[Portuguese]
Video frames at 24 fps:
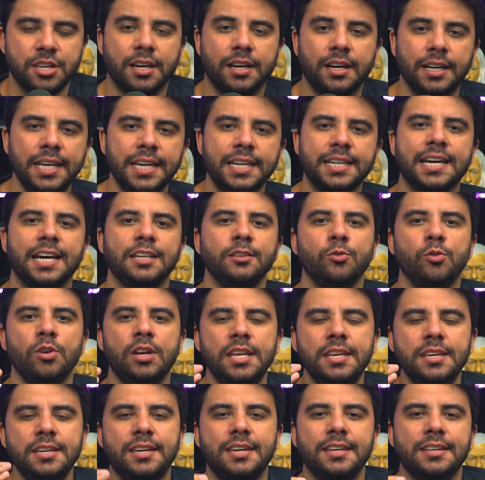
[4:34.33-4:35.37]
Clica no
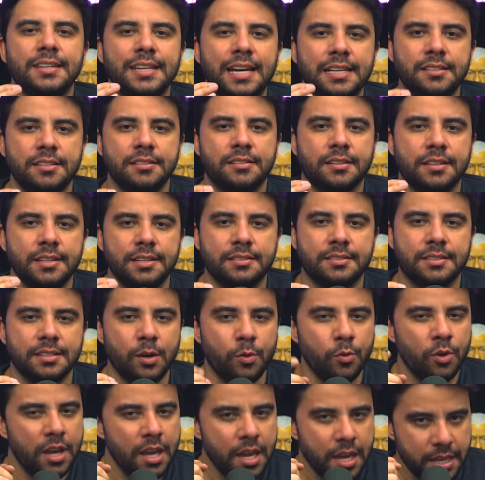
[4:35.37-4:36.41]
link na
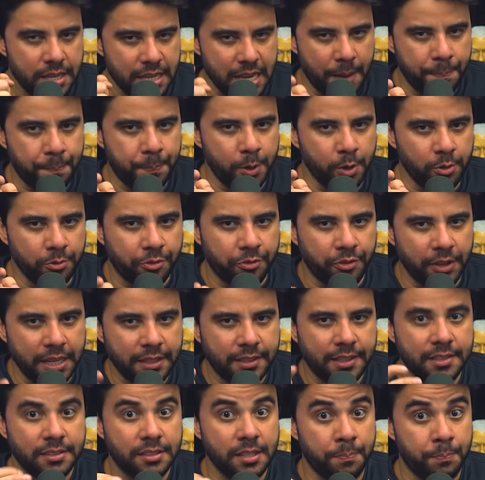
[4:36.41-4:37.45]
descrição e
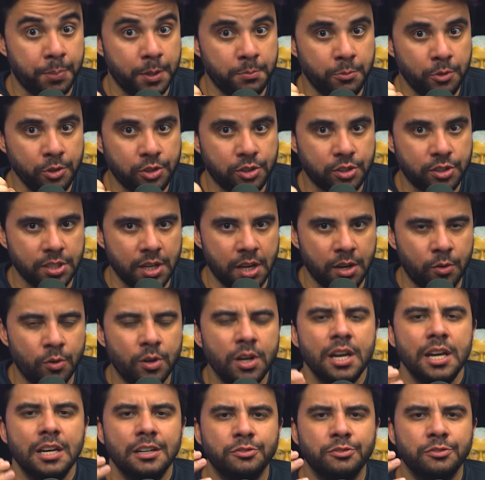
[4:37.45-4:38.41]
aproveita essa promoção.